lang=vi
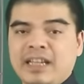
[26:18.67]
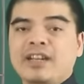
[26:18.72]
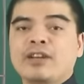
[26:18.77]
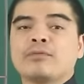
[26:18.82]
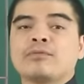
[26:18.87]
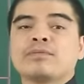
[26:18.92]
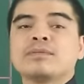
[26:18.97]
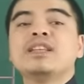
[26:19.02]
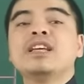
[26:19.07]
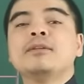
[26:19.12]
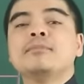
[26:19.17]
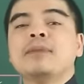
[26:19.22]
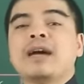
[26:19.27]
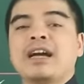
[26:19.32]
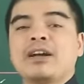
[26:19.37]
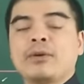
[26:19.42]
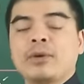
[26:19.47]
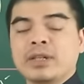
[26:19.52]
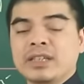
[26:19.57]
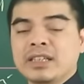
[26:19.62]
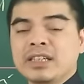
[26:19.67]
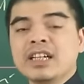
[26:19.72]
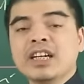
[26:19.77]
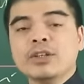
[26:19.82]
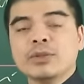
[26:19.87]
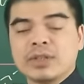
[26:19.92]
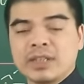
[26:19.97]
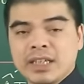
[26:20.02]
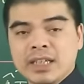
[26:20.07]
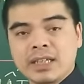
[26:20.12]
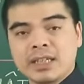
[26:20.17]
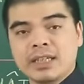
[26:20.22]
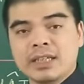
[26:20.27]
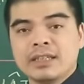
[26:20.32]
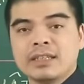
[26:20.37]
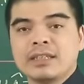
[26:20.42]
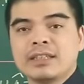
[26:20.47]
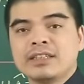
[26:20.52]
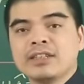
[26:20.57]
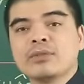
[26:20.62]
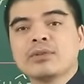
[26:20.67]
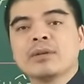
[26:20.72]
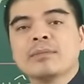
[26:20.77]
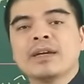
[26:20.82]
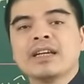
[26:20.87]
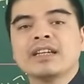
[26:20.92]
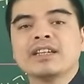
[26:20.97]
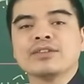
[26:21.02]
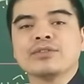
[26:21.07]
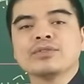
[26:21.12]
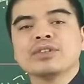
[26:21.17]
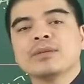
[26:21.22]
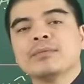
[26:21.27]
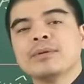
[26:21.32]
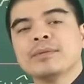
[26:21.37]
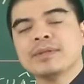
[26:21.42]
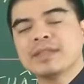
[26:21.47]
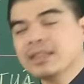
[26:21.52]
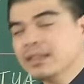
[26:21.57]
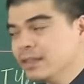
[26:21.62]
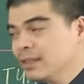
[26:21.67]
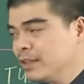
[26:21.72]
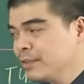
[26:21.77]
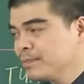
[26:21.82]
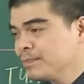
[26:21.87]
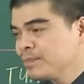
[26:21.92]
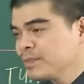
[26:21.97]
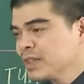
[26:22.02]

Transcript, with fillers: lộc tiền bạc của những người tuổi Thìn trong năm 2024